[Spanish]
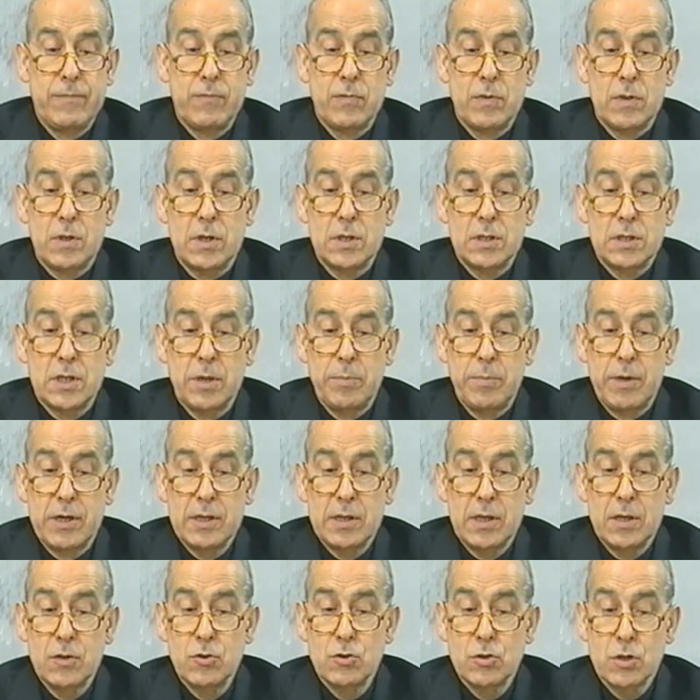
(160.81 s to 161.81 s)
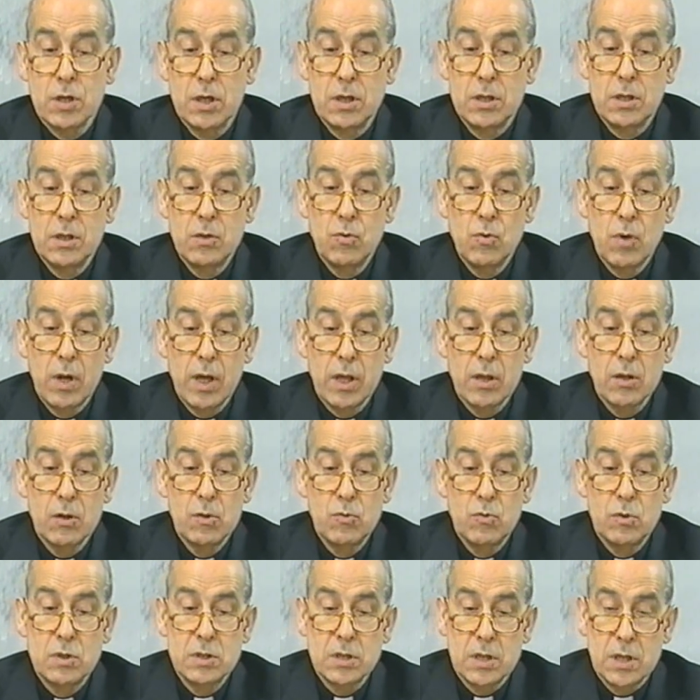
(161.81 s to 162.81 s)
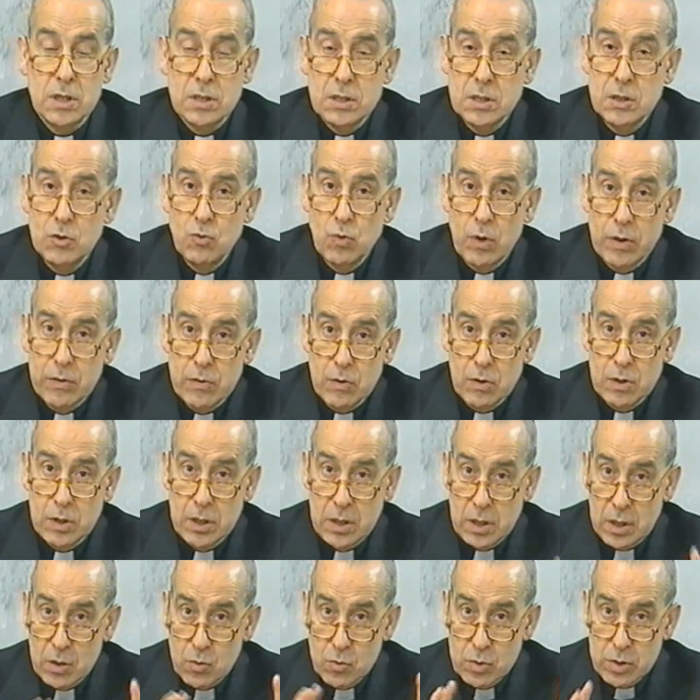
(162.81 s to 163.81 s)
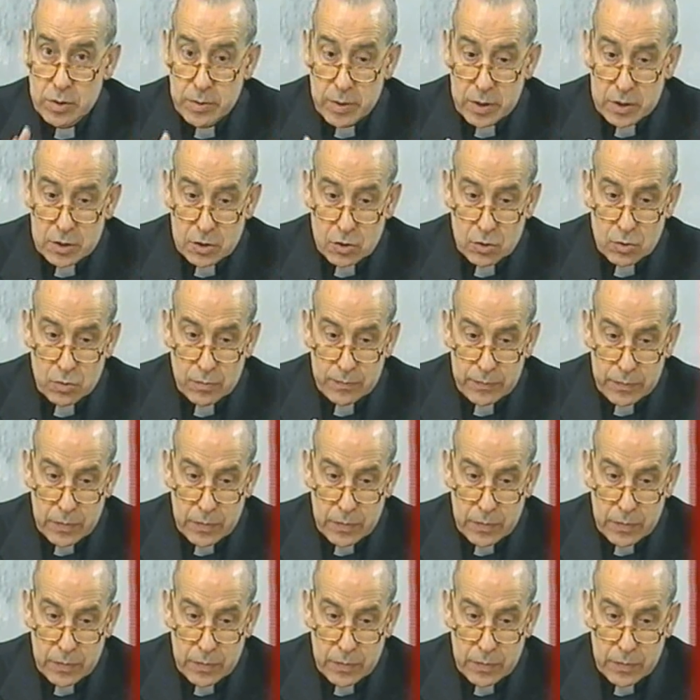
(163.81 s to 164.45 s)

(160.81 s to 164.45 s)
Tres apartados que he titulado Nuestra situación en el universo,